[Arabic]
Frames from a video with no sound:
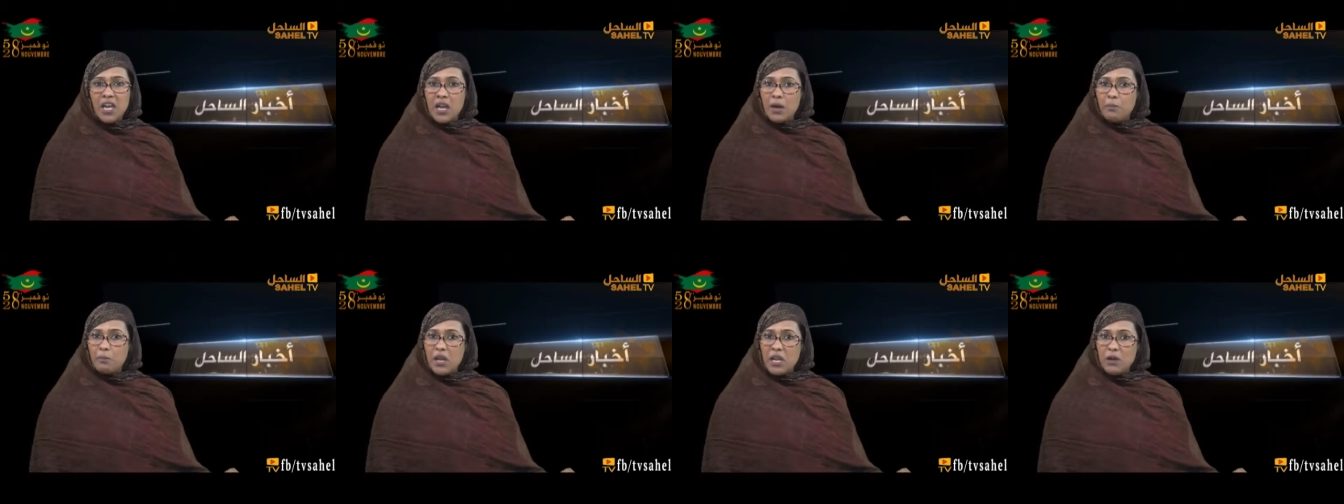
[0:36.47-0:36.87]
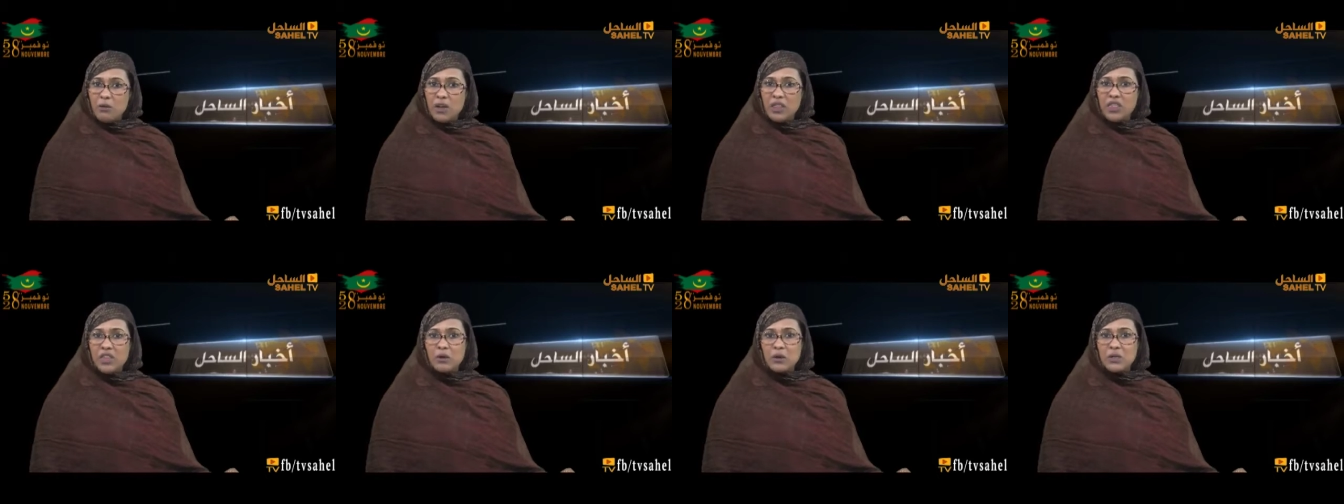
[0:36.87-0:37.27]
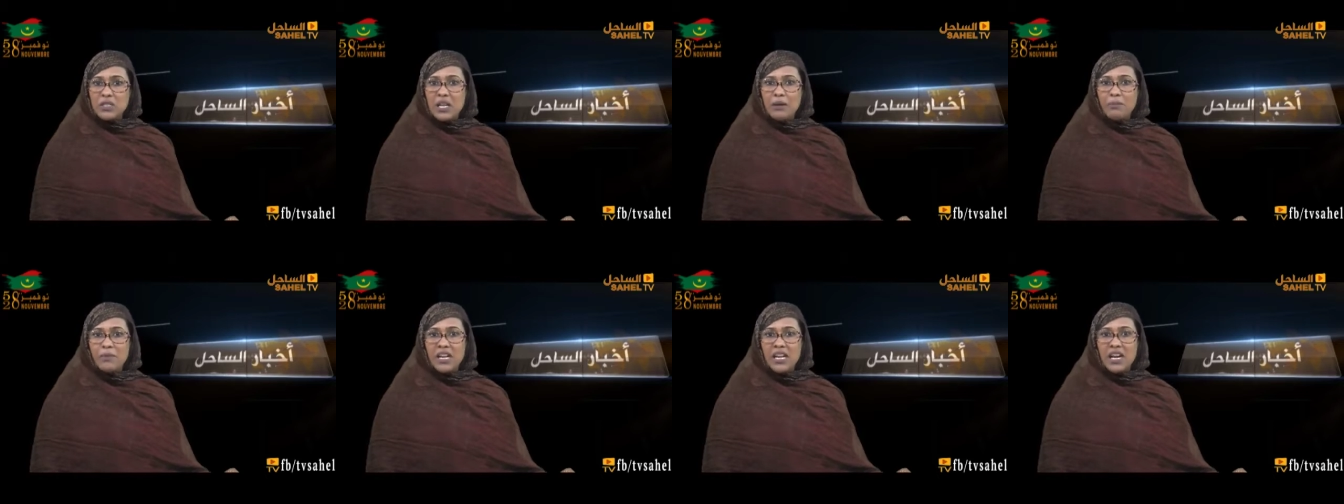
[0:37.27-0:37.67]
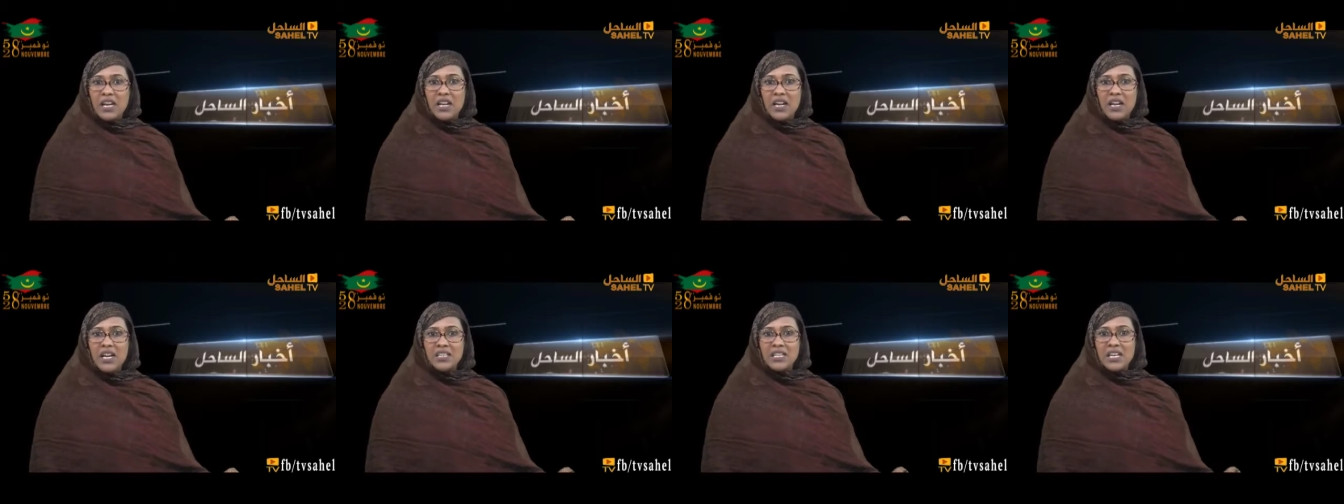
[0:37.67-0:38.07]
ما يؤثر سلبا على
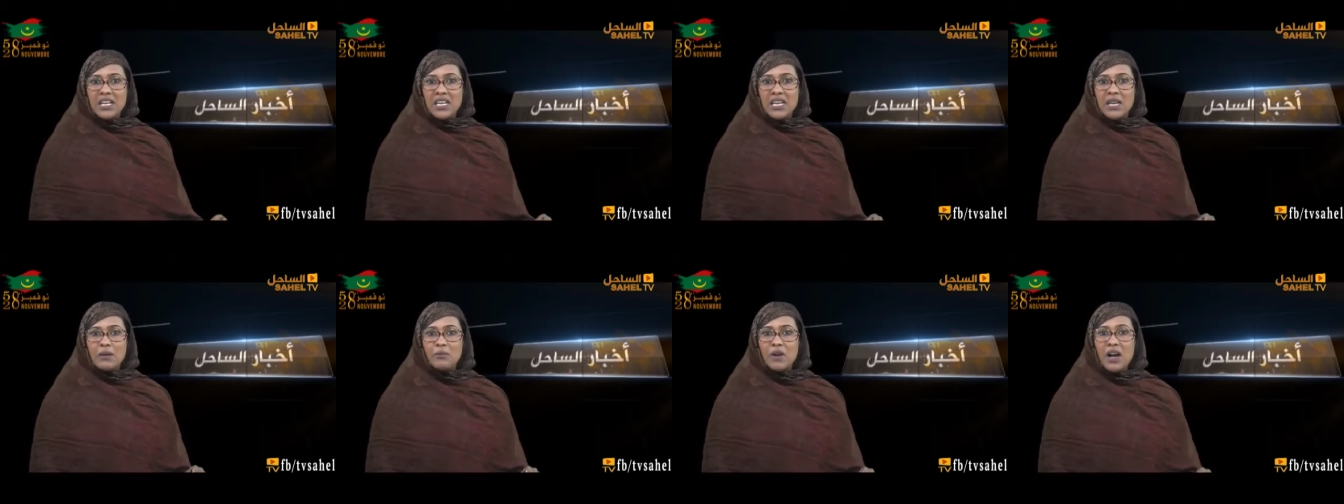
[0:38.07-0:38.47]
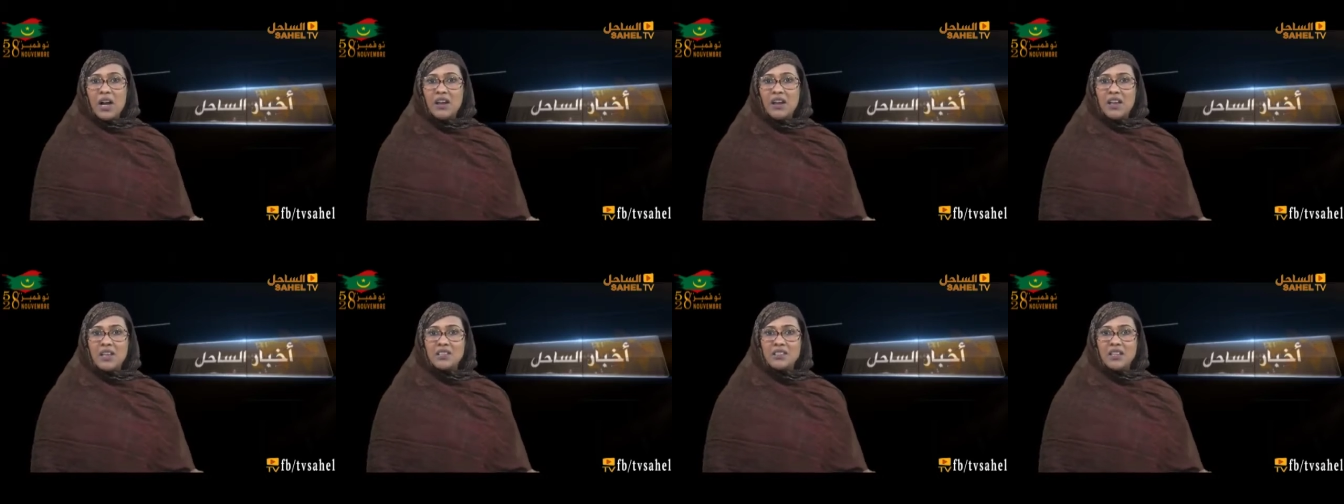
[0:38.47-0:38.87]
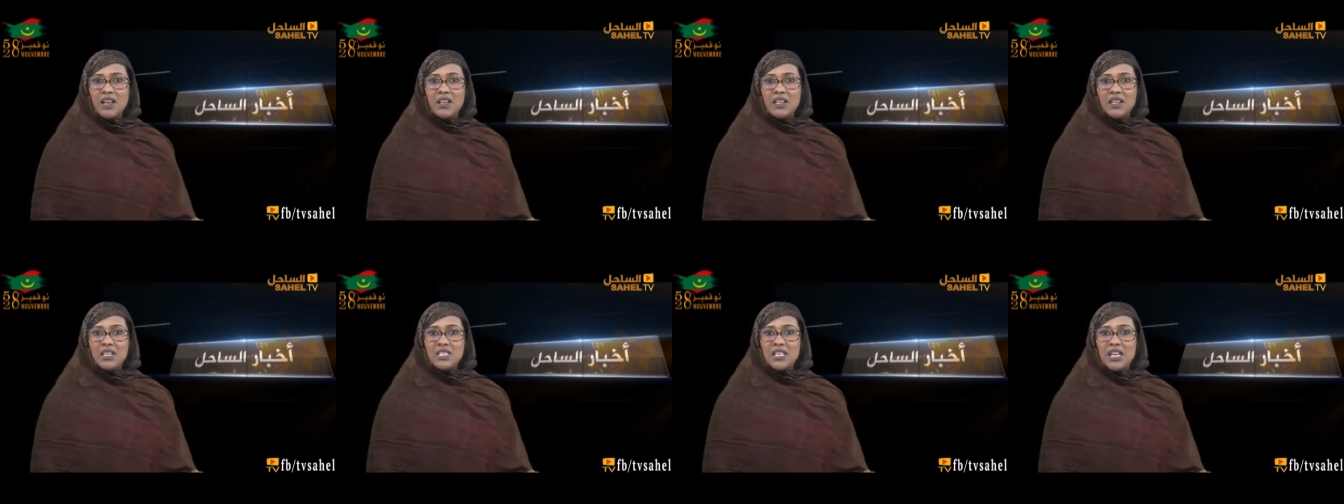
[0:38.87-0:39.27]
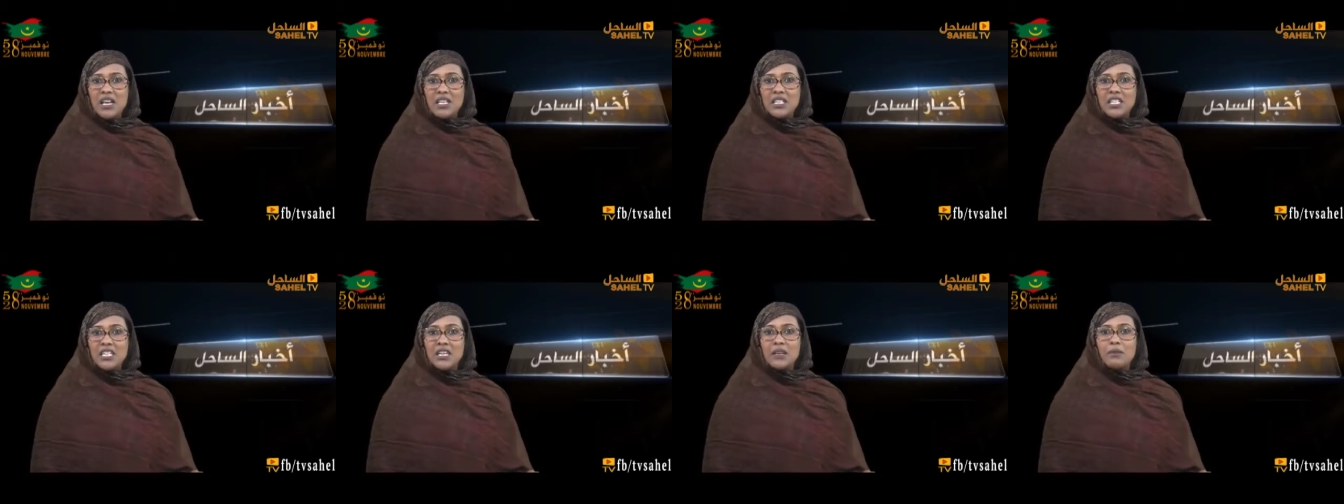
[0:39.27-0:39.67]
أدائهم وعلى إيصال
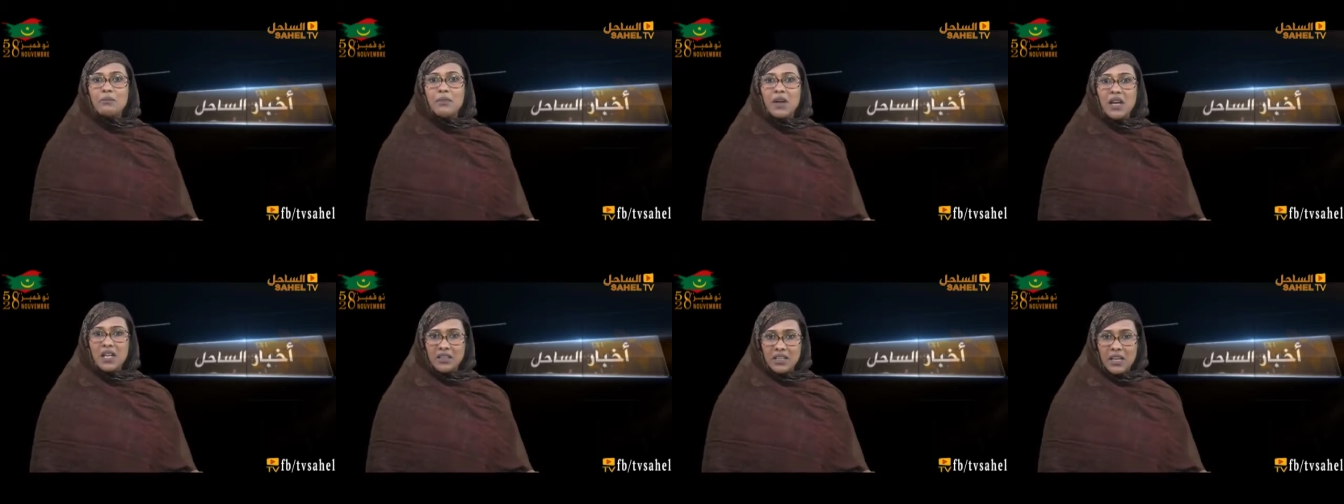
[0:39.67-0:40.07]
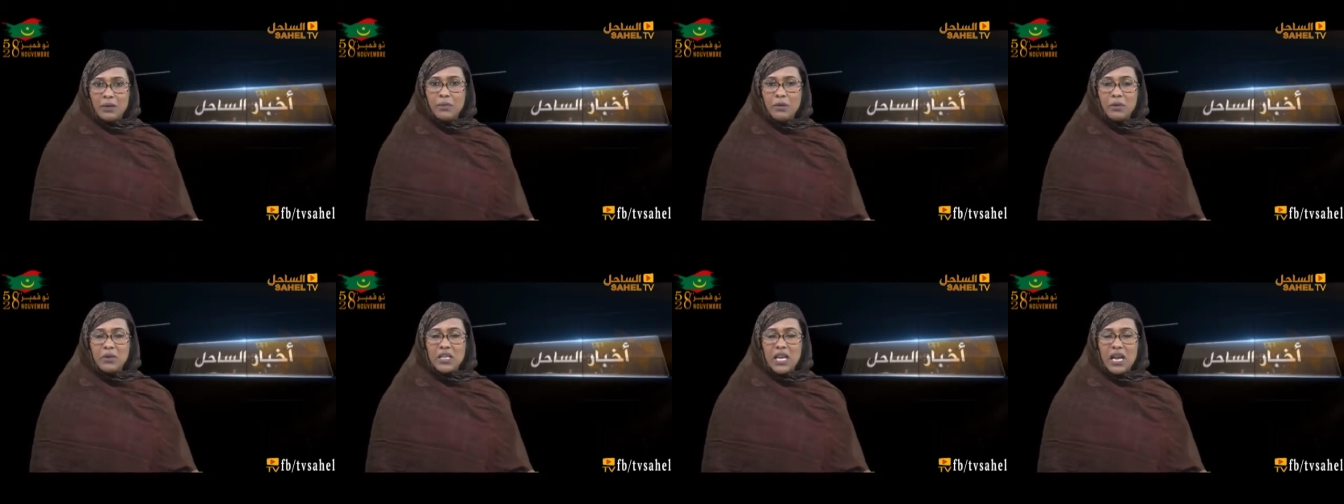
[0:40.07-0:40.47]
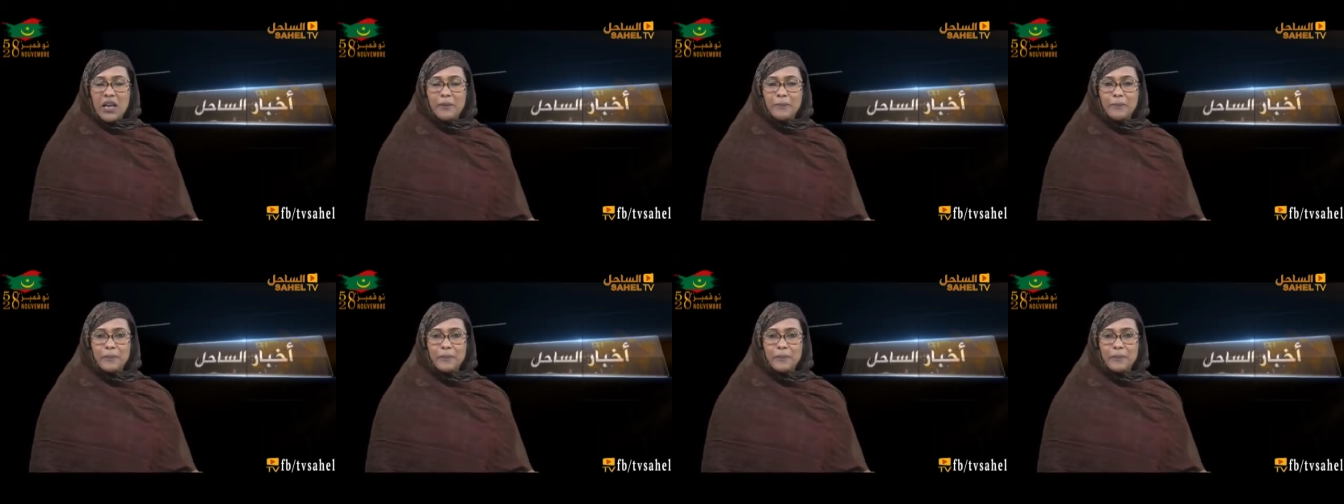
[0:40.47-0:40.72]
رسالتهم التربوية